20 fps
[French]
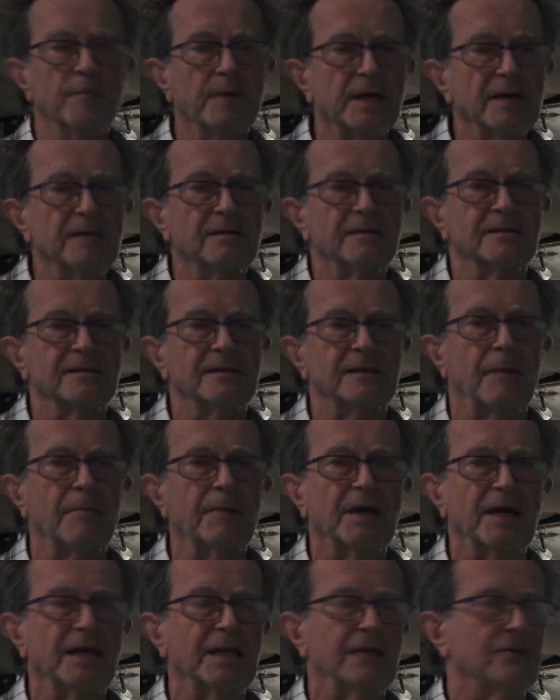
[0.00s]
mais ça
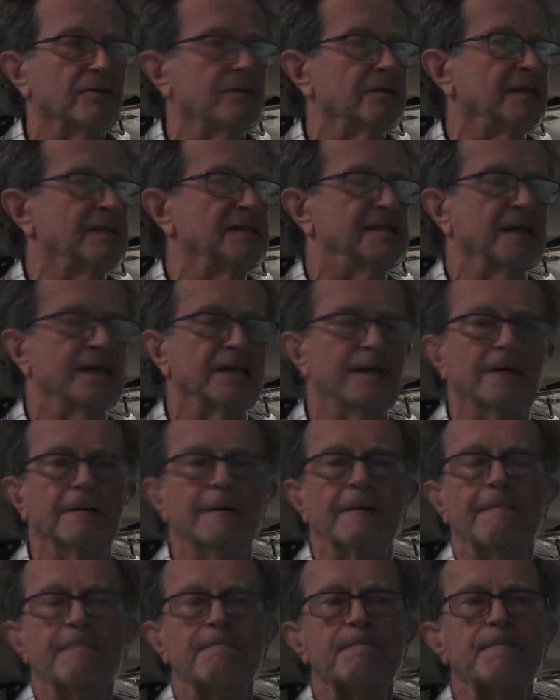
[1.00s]
mérite d'essayer.
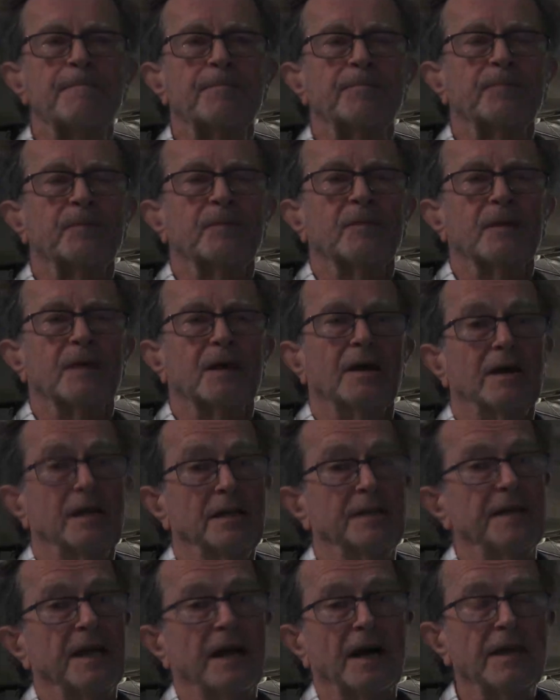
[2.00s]
Et
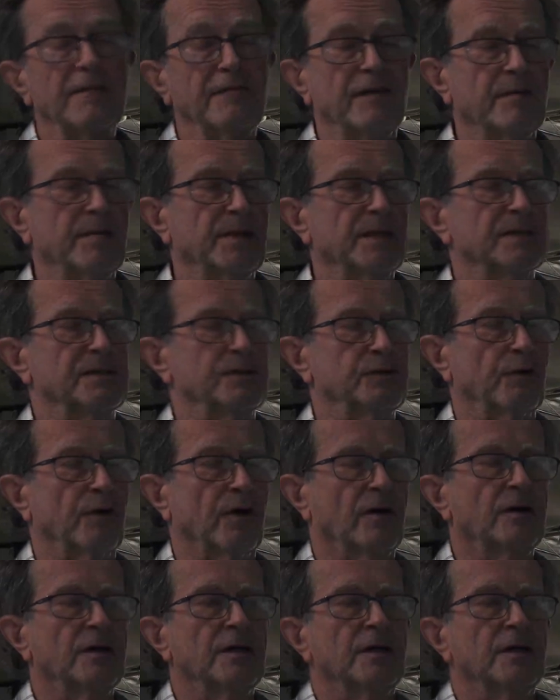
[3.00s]
d'y arriver, bien sûr.